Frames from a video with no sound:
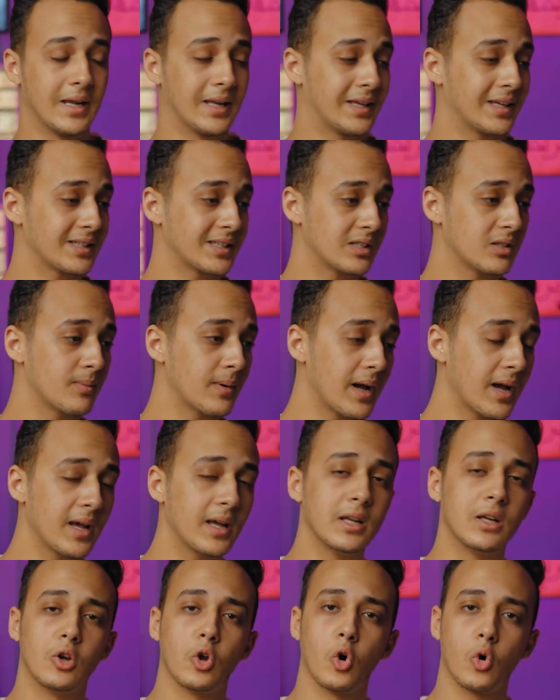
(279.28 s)
الكذا دي
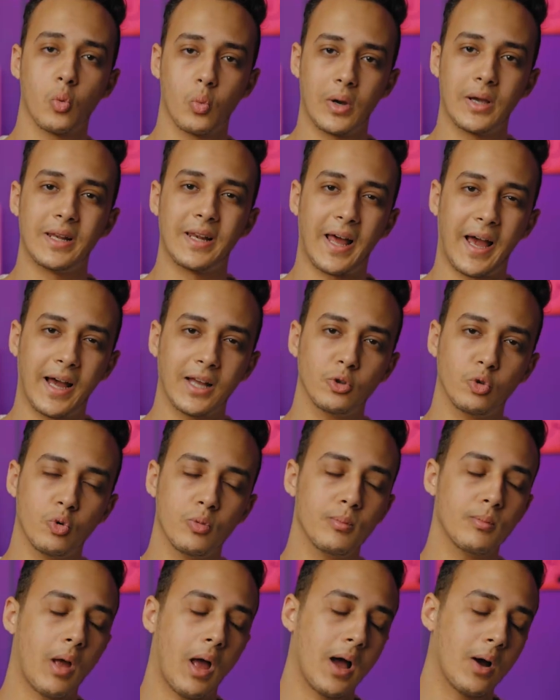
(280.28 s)
بقى اللي هو
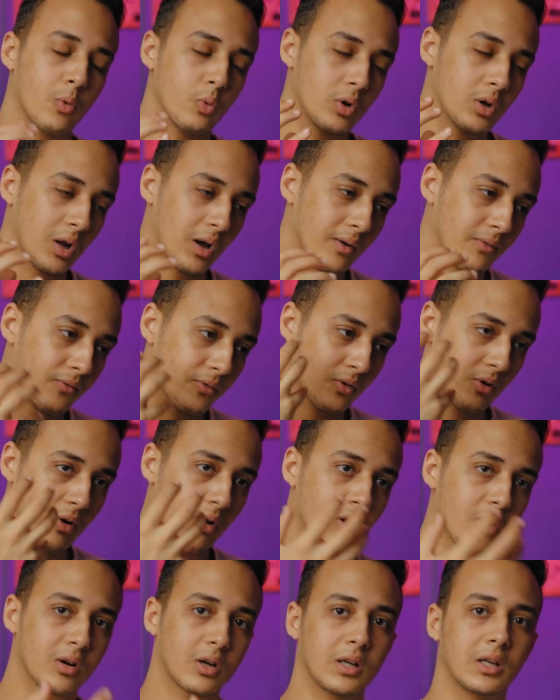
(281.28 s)
الحادهم او
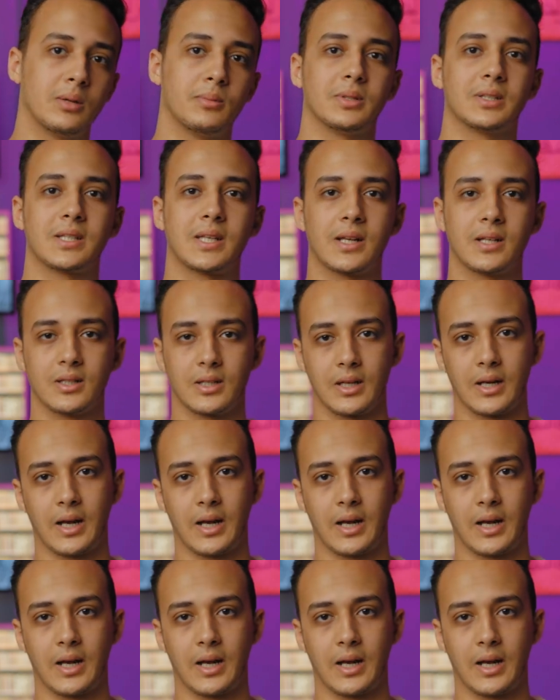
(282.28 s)
الافكار اللي بتسند